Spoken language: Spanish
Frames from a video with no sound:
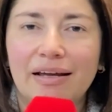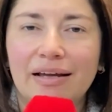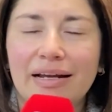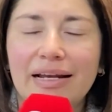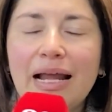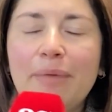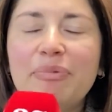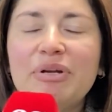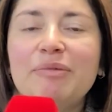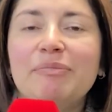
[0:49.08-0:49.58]

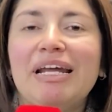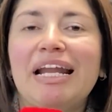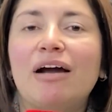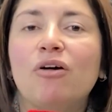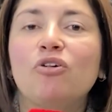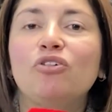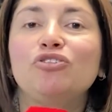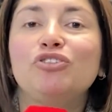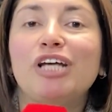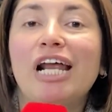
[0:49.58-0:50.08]
La
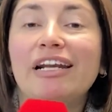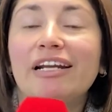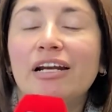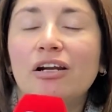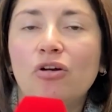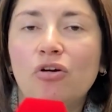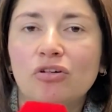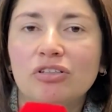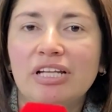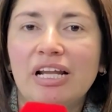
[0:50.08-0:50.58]
primera
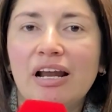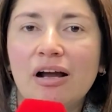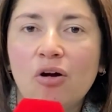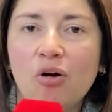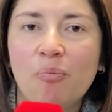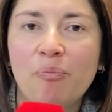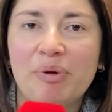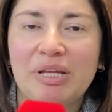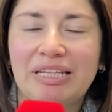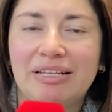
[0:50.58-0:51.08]
contrarreloj de la
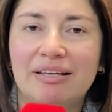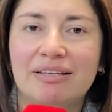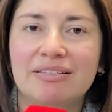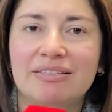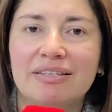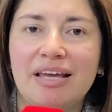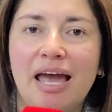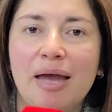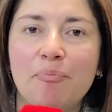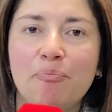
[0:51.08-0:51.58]

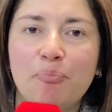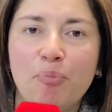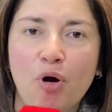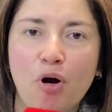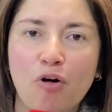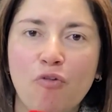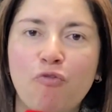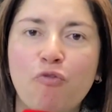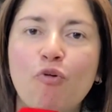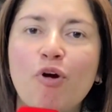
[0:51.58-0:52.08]
competencia en
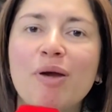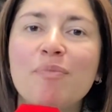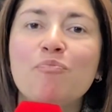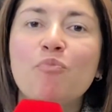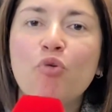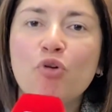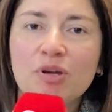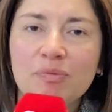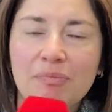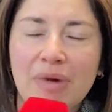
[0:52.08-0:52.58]
Po fue
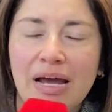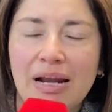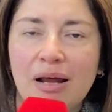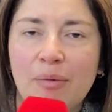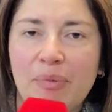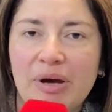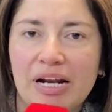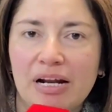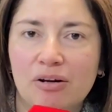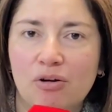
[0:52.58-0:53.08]
muy
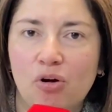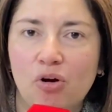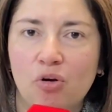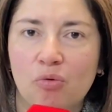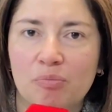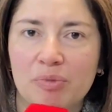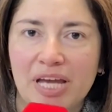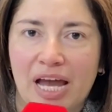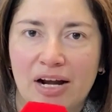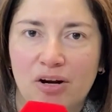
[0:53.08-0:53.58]
mala para el
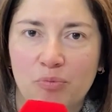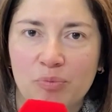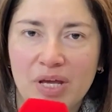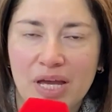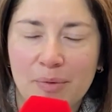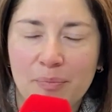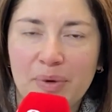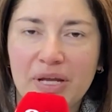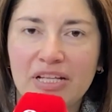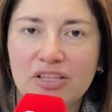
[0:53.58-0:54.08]
colombiano.
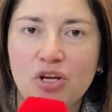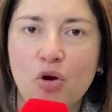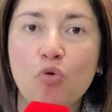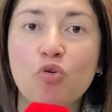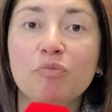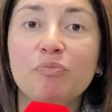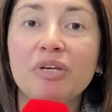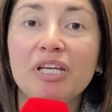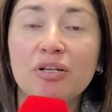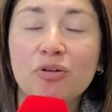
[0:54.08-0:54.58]
Perdió
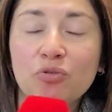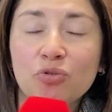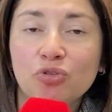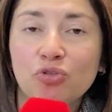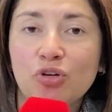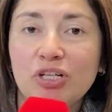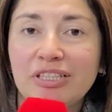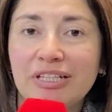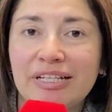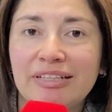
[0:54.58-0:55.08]
un
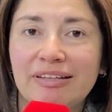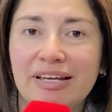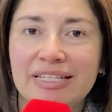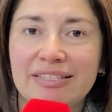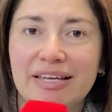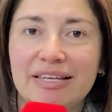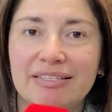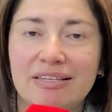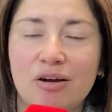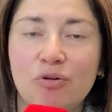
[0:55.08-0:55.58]
minuto y
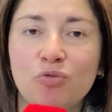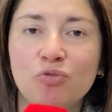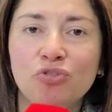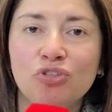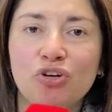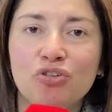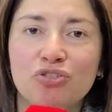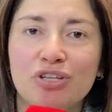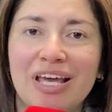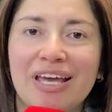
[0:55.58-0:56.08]
36
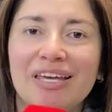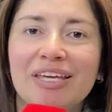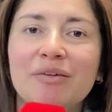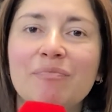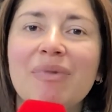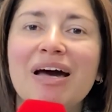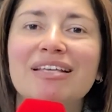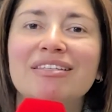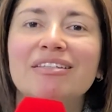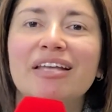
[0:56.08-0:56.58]
segundos
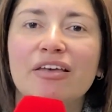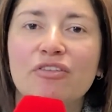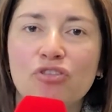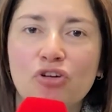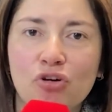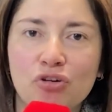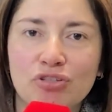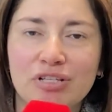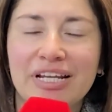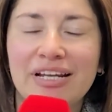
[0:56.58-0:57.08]
y más de
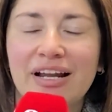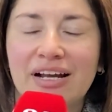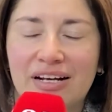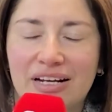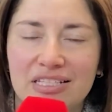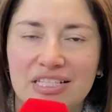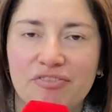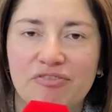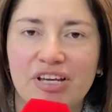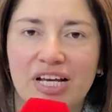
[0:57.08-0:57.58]
dos en la
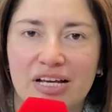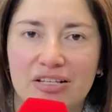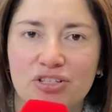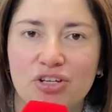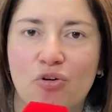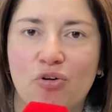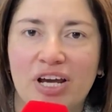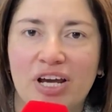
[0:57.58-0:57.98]
clasificación